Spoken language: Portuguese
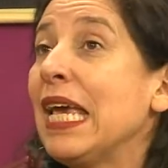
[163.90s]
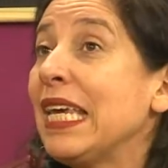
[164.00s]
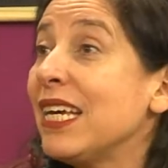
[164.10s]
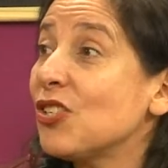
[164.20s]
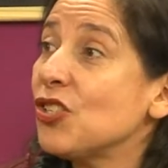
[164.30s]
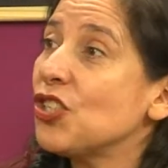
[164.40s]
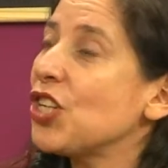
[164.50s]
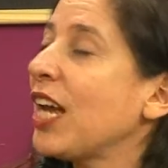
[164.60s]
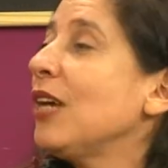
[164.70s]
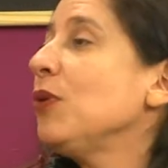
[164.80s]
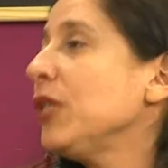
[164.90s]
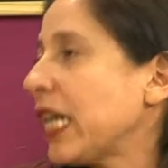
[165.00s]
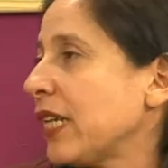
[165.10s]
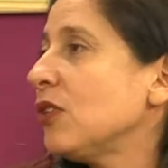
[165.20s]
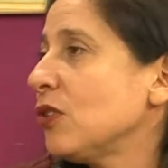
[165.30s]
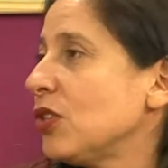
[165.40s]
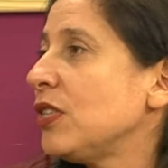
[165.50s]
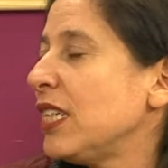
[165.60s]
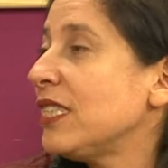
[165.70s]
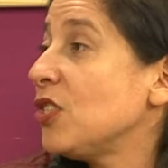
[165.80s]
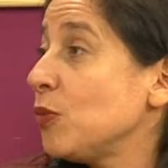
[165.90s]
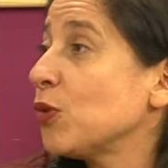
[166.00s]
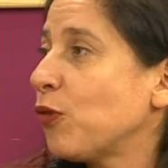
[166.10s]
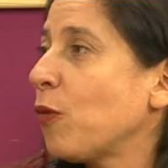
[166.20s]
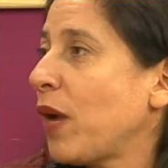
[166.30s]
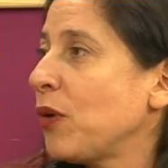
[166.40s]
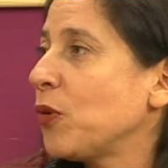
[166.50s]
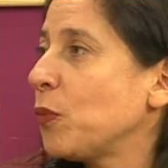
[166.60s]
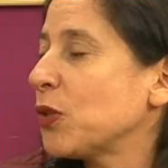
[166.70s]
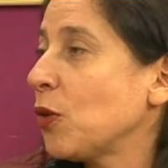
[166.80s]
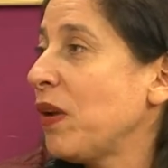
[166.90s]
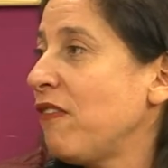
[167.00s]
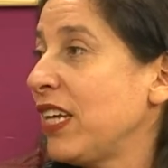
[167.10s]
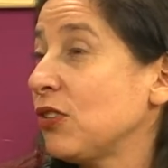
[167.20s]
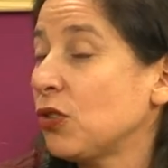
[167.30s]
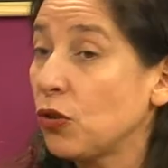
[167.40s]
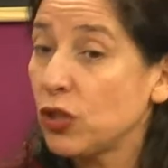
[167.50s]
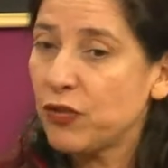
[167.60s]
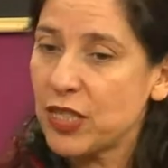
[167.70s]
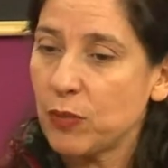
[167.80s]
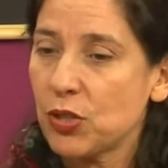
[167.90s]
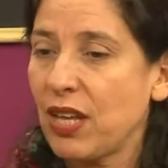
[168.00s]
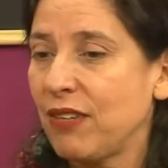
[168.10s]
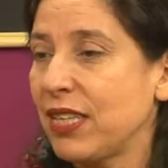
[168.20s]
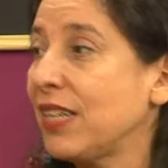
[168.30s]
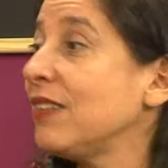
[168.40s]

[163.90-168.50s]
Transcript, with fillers: E a gente já na Unirio nós decidimos formar o grupo sobre evento. Então nós fizemos Nasceu verdade,